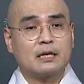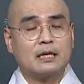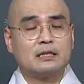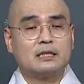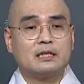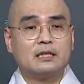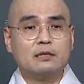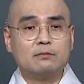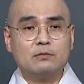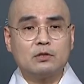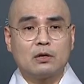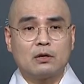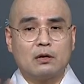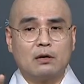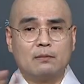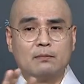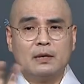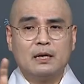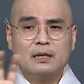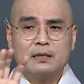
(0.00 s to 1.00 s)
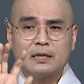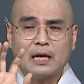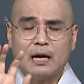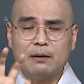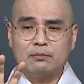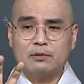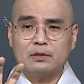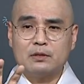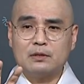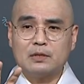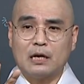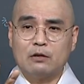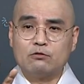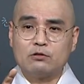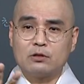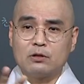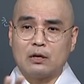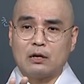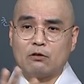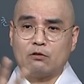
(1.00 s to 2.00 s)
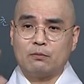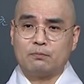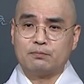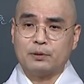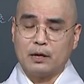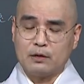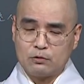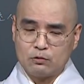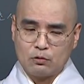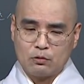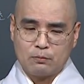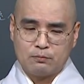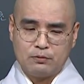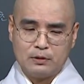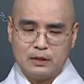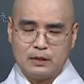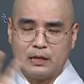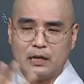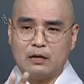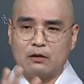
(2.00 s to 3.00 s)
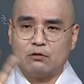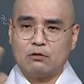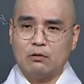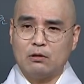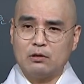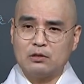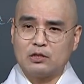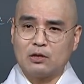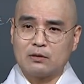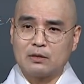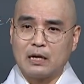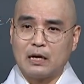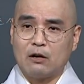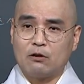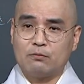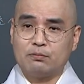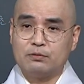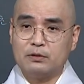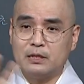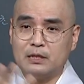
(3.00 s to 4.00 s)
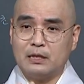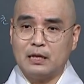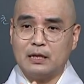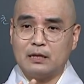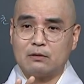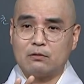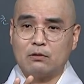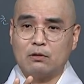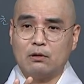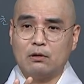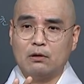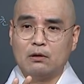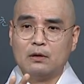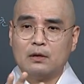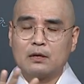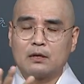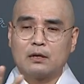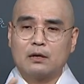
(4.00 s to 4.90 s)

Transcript: 그러니까 지금처럼 탑은 대웅전하고 별도로 분리돼 있고 전가하고 분리돼 있고